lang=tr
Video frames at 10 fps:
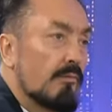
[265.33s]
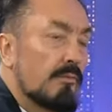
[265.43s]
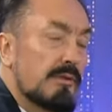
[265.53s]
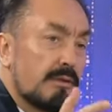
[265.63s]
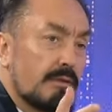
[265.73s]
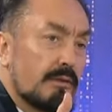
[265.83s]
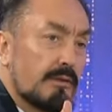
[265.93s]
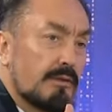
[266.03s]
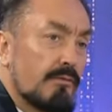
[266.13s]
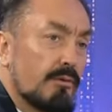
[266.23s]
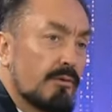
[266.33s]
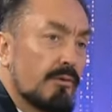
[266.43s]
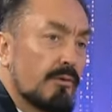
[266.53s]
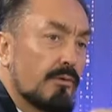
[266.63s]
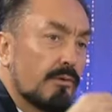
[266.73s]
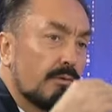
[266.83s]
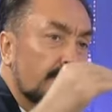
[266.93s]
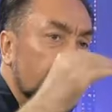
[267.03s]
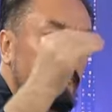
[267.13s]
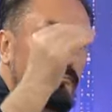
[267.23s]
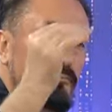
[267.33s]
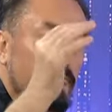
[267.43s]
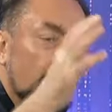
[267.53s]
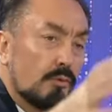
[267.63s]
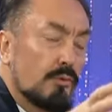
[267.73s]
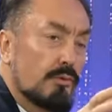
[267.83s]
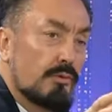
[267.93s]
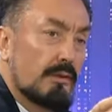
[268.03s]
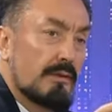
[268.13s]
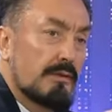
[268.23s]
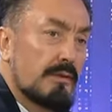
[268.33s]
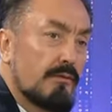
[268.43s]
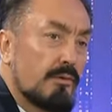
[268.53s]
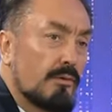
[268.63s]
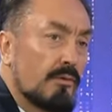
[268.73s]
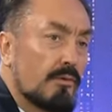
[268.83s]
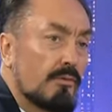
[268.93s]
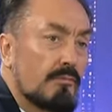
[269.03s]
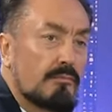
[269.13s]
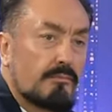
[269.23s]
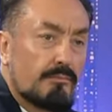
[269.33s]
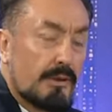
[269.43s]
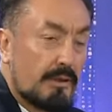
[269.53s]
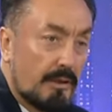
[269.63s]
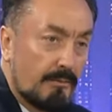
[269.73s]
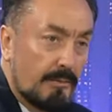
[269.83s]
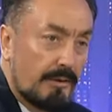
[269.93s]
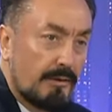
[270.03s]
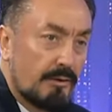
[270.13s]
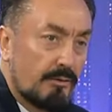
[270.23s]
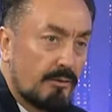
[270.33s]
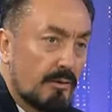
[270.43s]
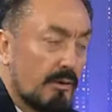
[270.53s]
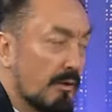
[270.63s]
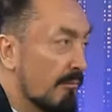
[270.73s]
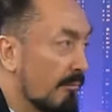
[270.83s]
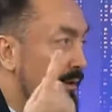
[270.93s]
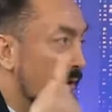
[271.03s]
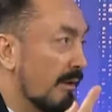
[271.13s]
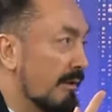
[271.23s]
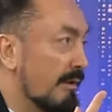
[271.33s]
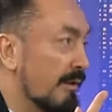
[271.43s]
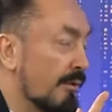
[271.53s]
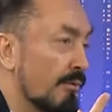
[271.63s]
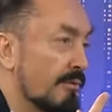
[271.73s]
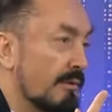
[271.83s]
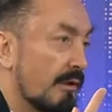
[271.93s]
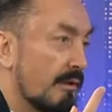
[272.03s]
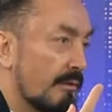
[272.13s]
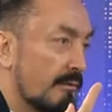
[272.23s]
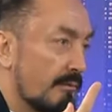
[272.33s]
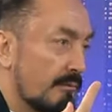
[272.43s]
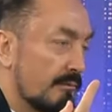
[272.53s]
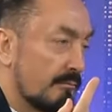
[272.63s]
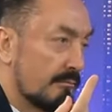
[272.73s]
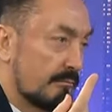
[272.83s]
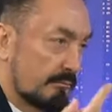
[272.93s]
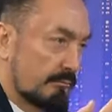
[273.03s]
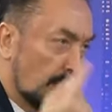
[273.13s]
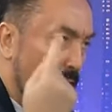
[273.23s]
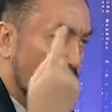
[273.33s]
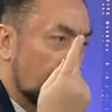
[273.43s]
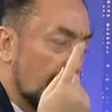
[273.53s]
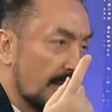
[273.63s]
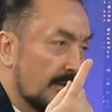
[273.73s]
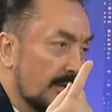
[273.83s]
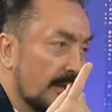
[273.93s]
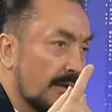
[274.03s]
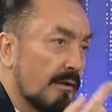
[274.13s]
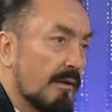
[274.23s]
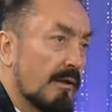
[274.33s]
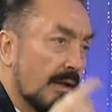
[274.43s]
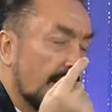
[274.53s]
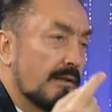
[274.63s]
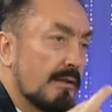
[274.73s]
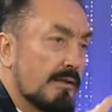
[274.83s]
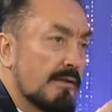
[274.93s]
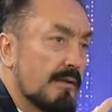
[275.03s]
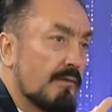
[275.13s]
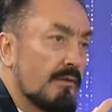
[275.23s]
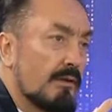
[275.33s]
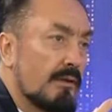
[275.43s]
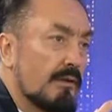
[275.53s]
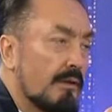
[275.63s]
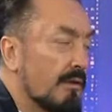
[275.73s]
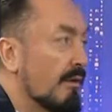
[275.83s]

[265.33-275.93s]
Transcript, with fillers: Mısır'da da sevgi yok. Ürdün'de de sevgi yok. Bir garipliktir gidiyor. Bir tane lider olsa, tek bir tane lider, herkesin sevdiği lider,